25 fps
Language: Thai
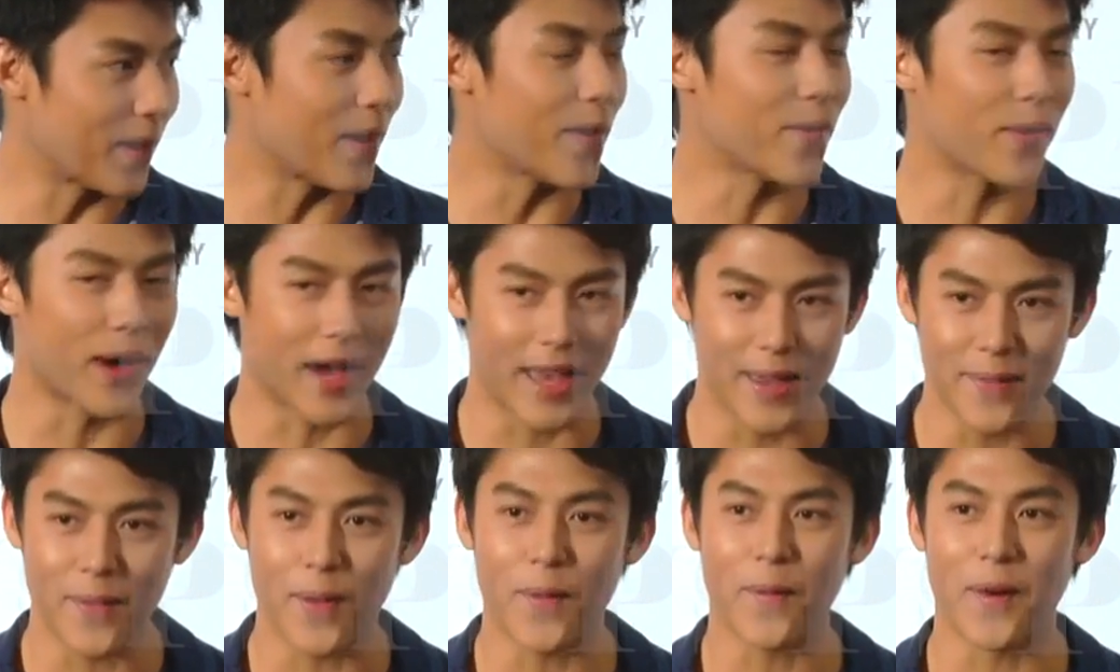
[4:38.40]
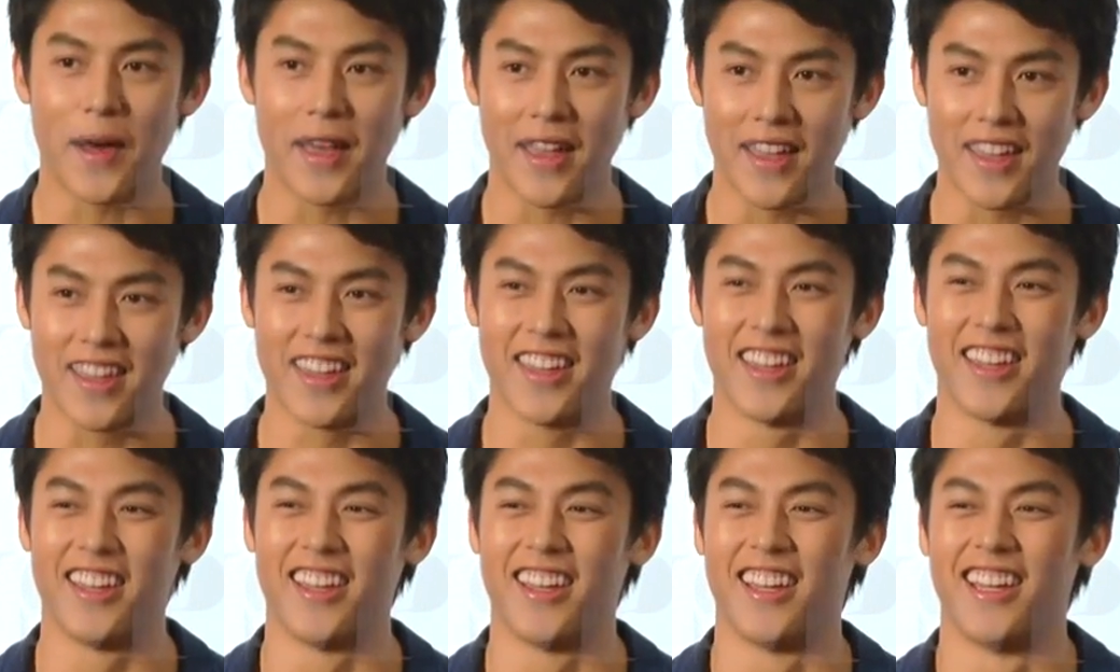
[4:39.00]
พอไหวพอไหว
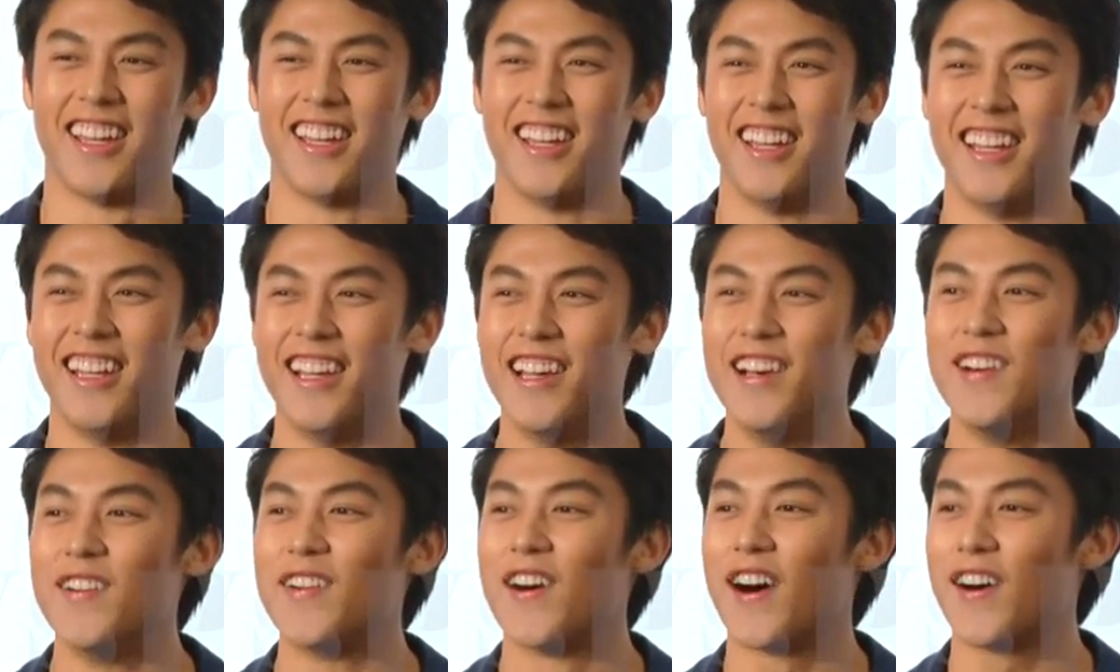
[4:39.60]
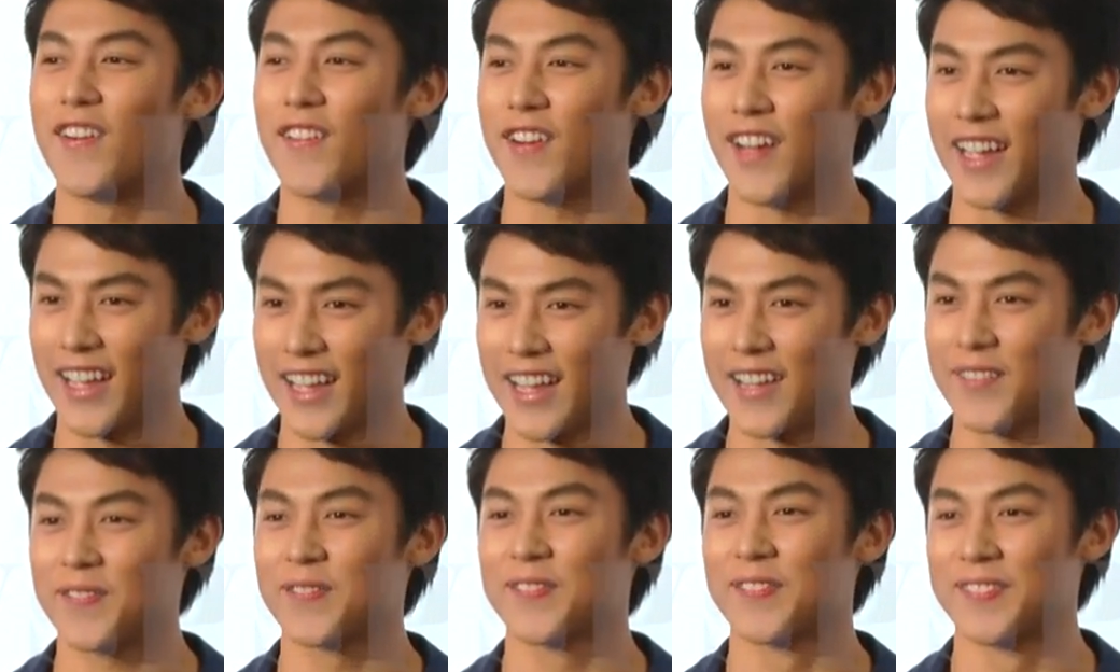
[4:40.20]
พอไหว
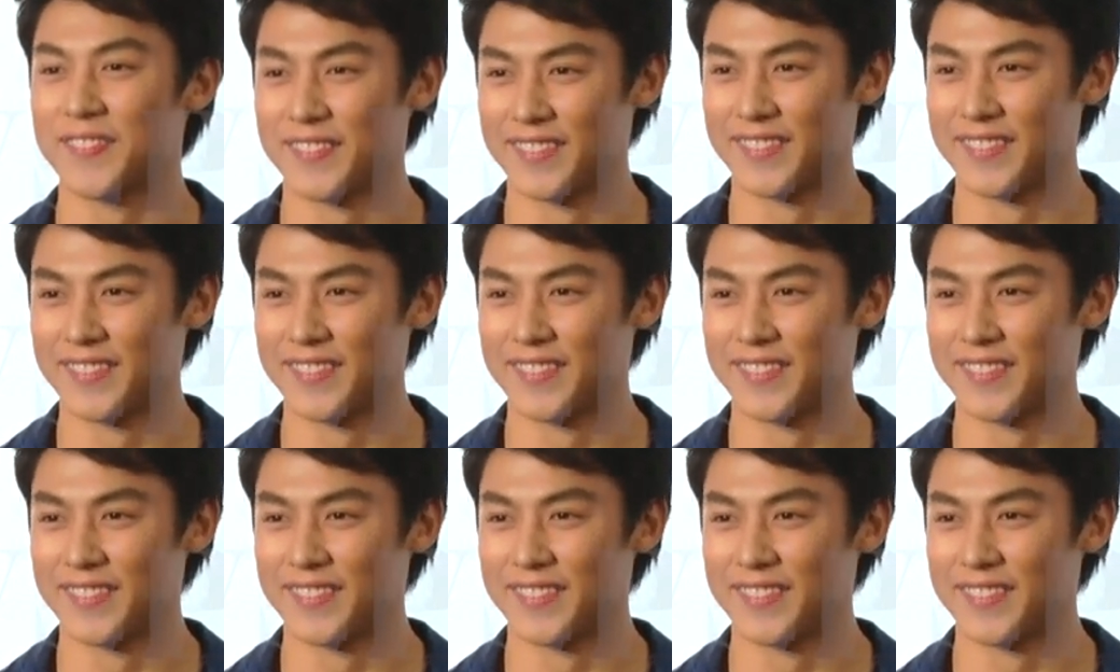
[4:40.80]
ครับ